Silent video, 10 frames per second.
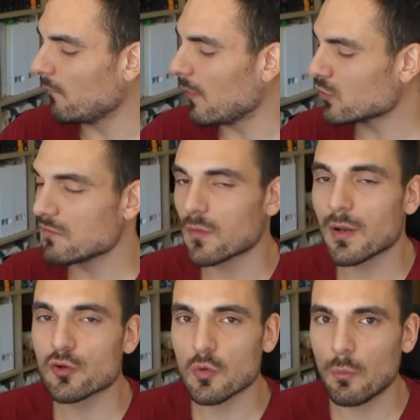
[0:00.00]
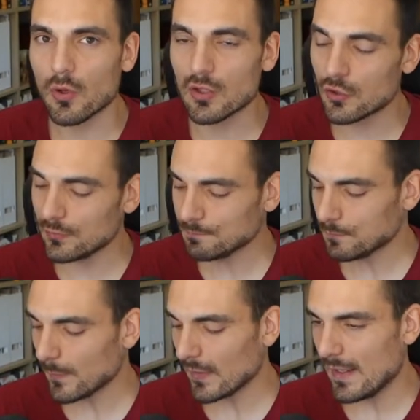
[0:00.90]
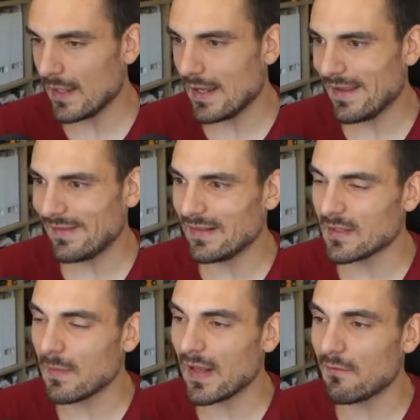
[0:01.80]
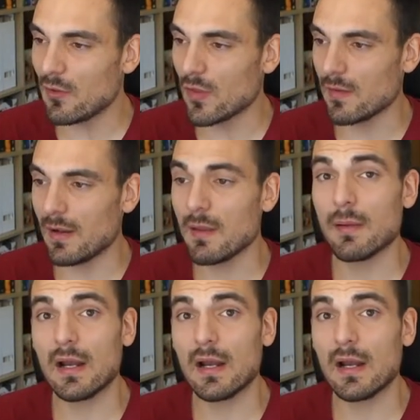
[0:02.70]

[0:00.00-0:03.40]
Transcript: vamos a informarnos un poquito eh, del tema de la B12, ¿vale?